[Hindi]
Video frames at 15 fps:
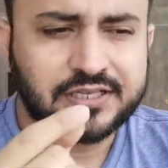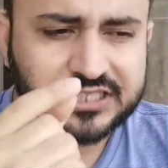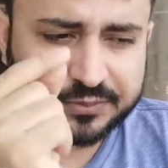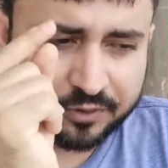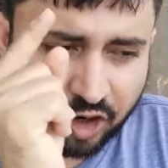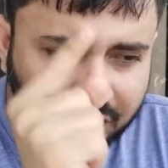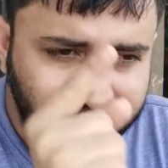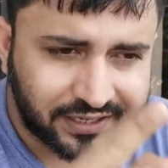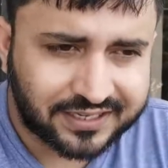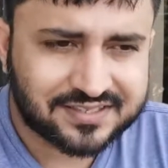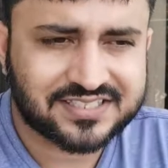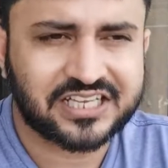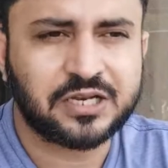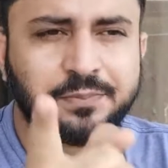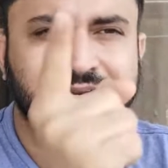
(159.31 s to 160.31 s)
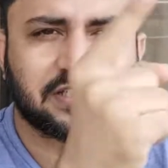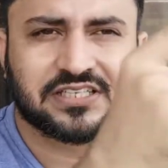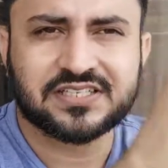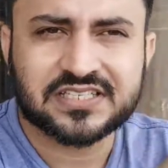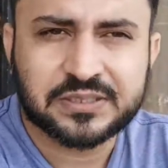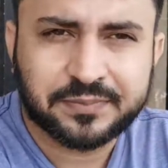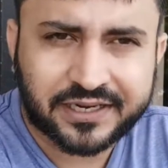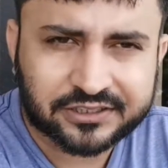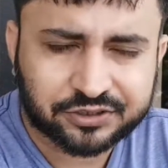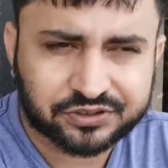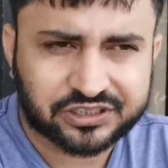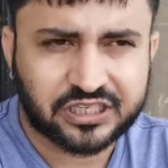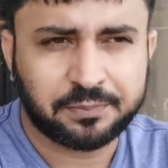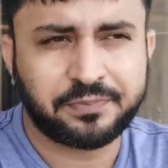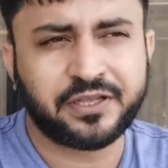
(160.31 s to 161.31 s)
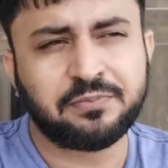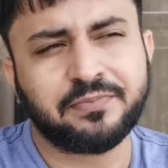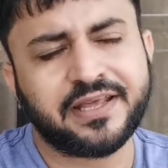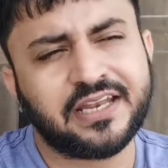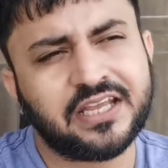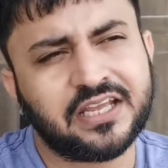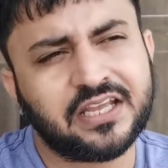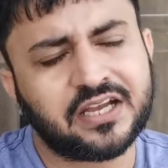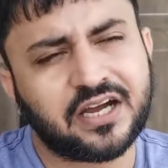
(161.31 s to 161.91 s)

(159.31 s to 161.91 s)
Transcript: जब ऑनलाइन सेल परचेज़ की बात होती है फिर मैंने